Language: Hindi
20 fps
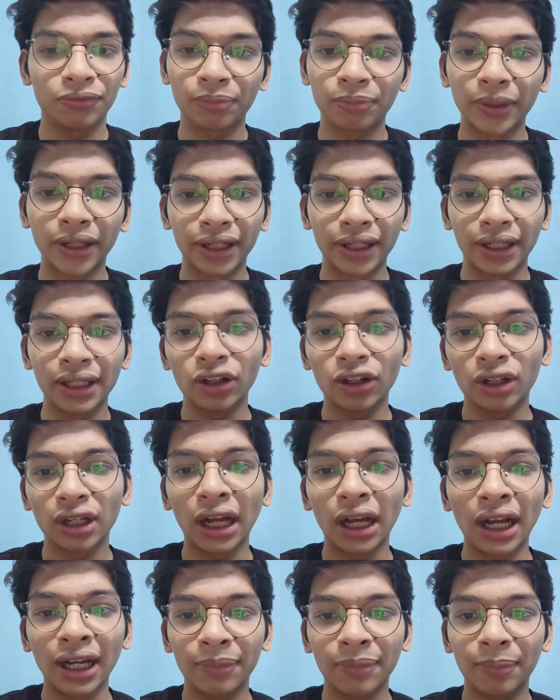पर डे और
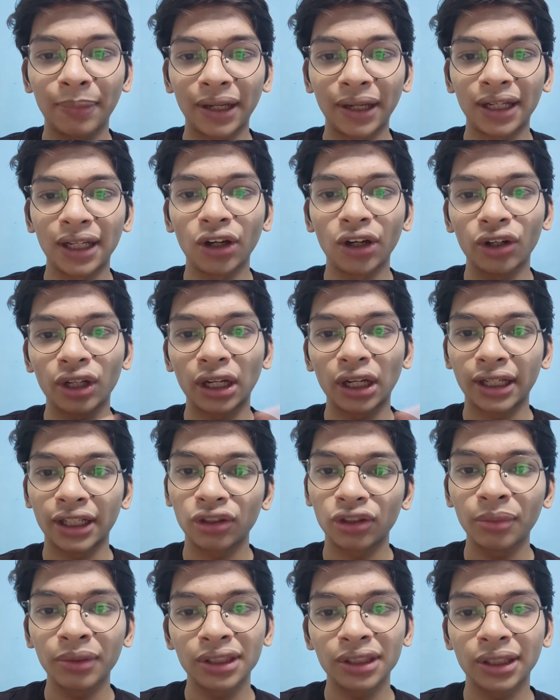आखिर पहला और आखिरी
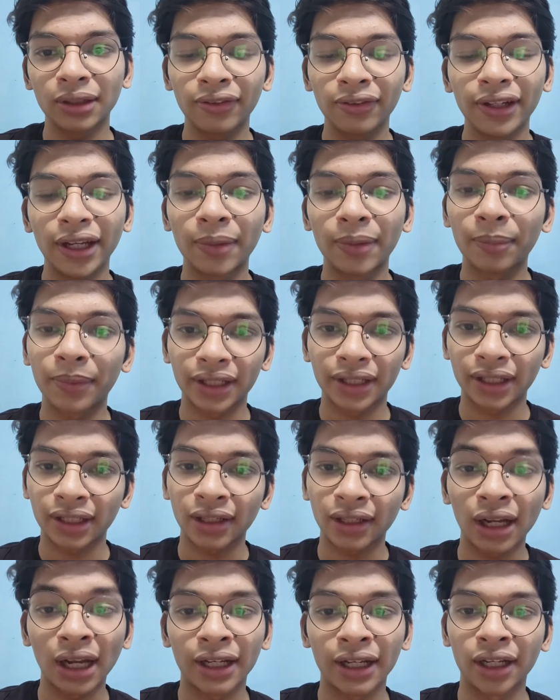तुम्हें सेल्फी कंपेयर
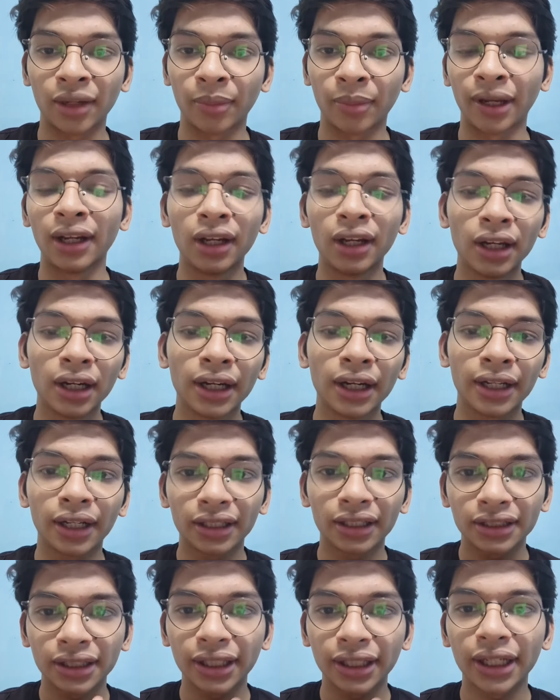करना आखिरी में ठीक
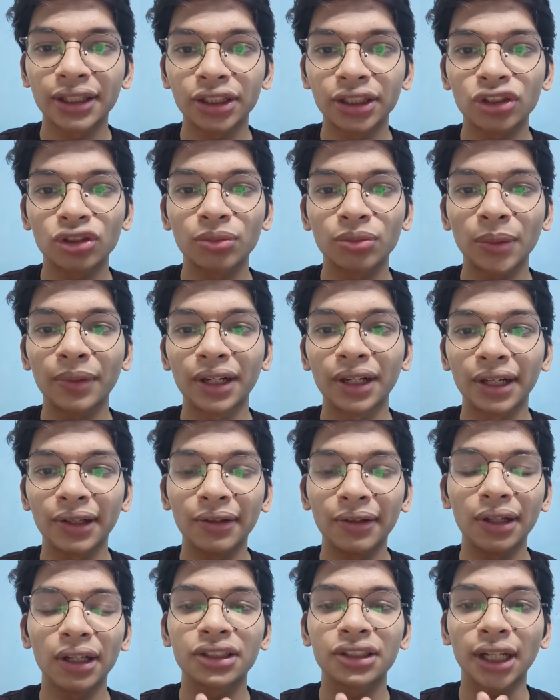है सेकंड चीज तुम्हें पर डे
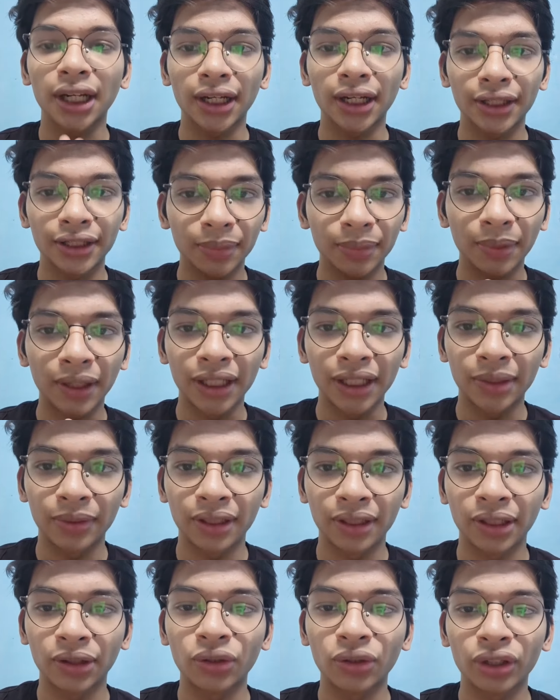चार लीटर पानी
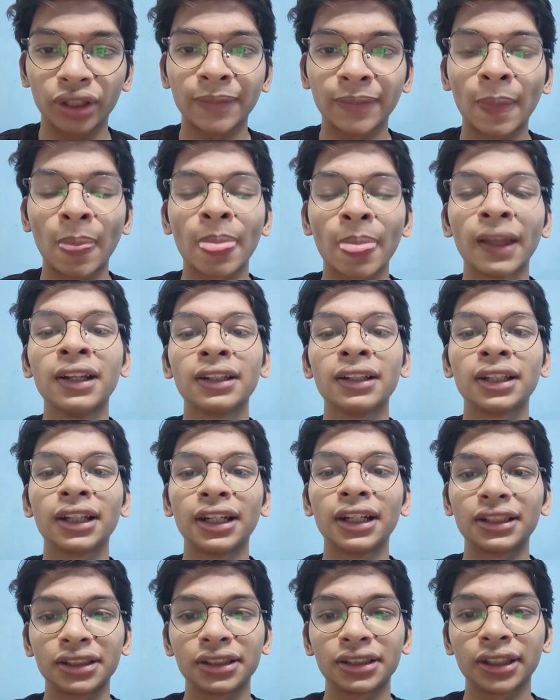पीना है ओके
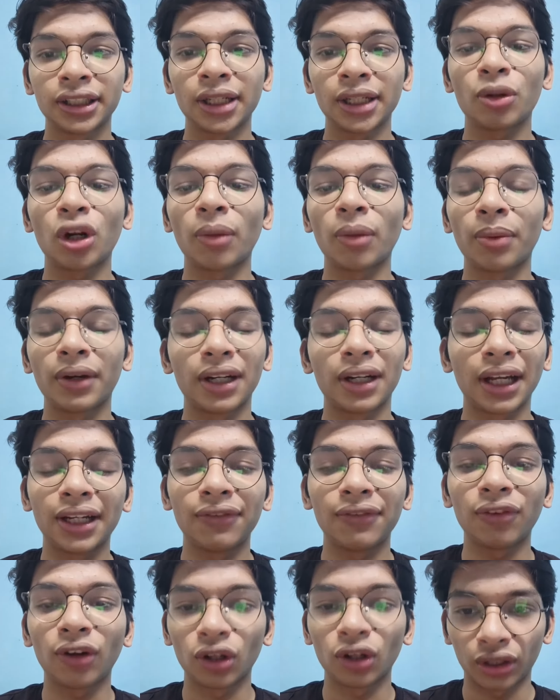थर्ड चीज है कि प्रॉपर
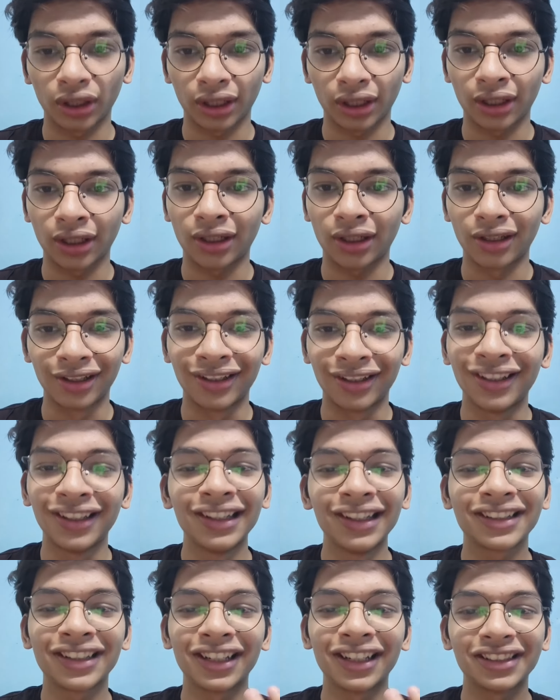डाइट फॉलो करना
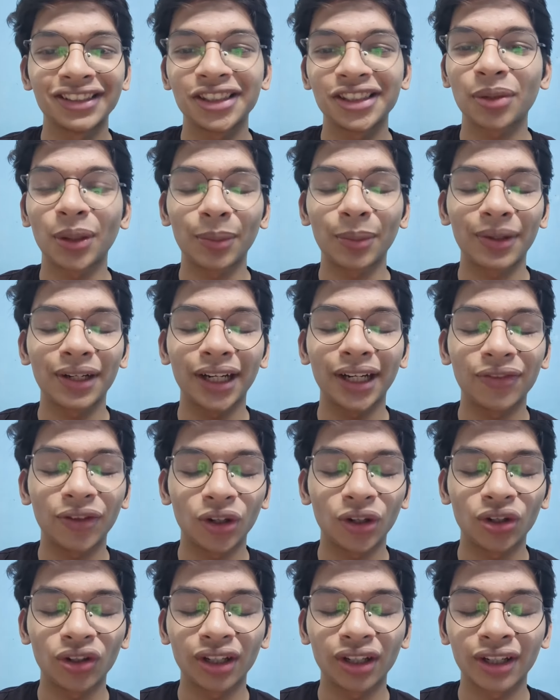थर्ड चीज प्रॉपर डाइट
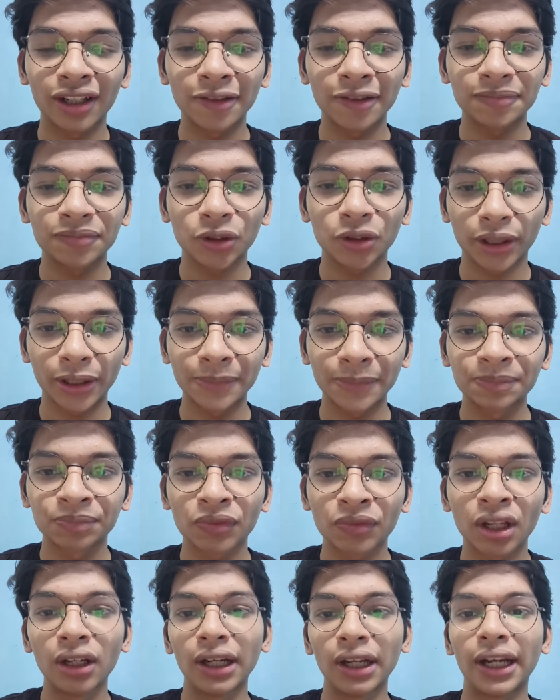फॉलो करना ओके
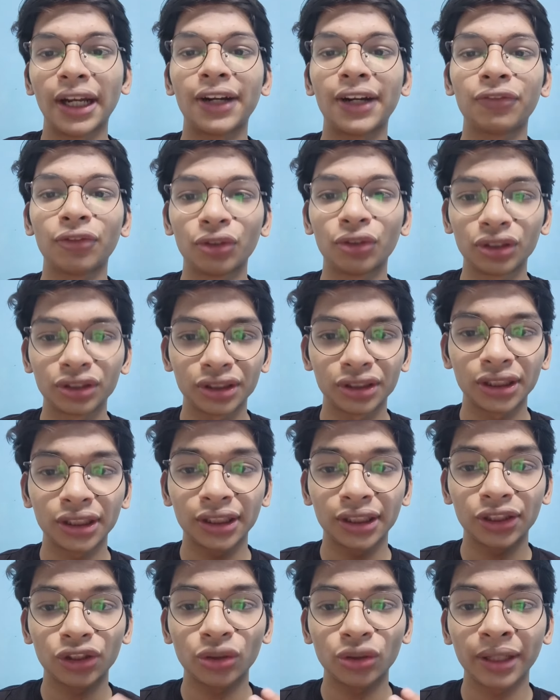एंड फोर्थ चीज है
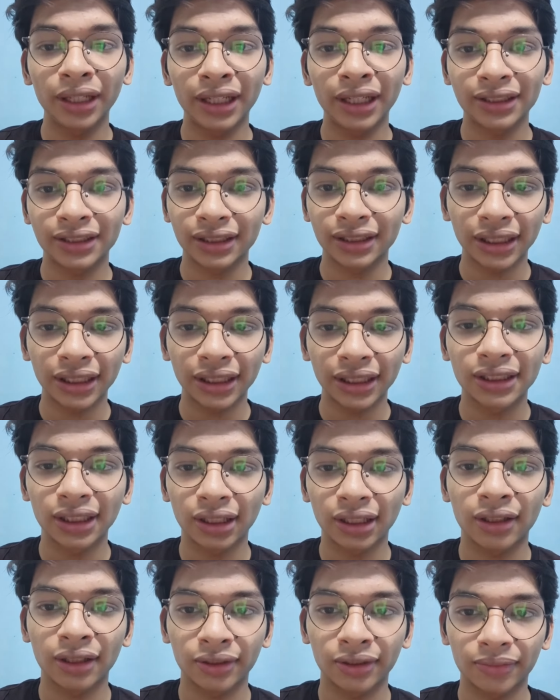कि तुम्हें एक्सरसाइज
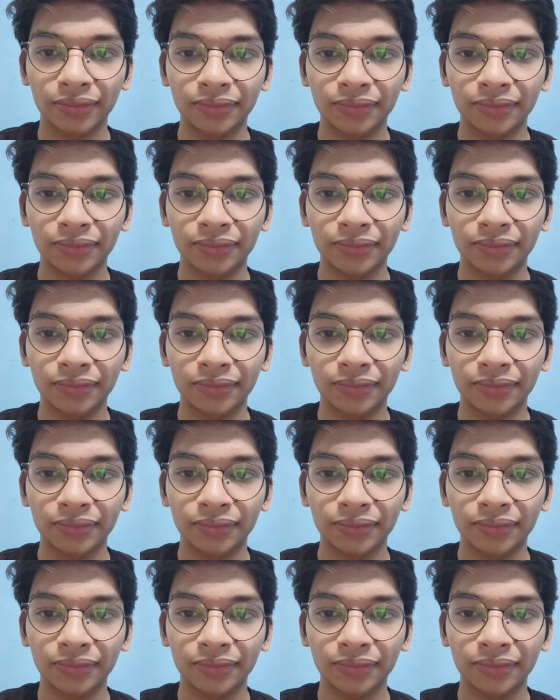करना है